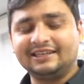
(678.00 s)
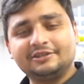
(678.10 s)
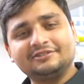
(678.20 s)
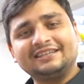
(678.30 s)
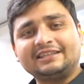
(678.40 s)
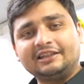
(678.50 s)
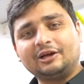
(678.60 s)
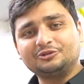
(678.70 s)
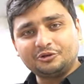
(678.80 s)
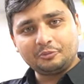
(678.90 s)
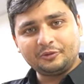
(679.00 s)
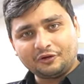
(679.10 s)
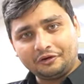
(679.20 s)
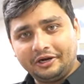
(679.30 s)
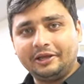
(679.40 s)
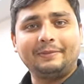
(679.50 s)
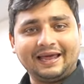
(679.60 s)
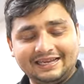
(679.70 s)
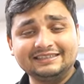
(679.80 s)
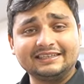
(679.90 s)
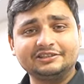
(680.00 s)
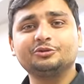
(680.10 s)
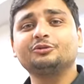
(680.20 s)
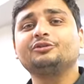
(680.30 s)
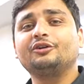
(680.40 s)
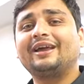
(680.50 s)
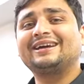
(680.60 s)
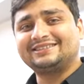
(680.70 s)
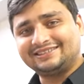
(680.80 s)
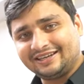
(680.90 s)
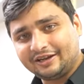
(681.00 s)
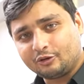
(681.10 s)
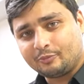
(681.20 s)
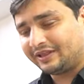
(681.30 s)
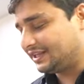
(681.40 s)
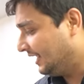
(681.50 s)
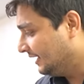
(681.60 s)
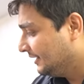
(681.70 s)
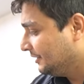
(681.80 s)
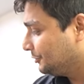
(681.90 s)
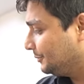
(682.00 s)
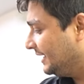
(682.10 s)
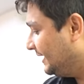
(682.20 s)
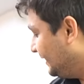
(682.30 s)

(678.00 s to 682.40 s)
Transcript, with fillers: इनका जो है टेन थाउजेंड रुपीज़ ऑलरेडी बैलेंस है जो उन्होंने एसेसरी के रूप में दिया है तो भैया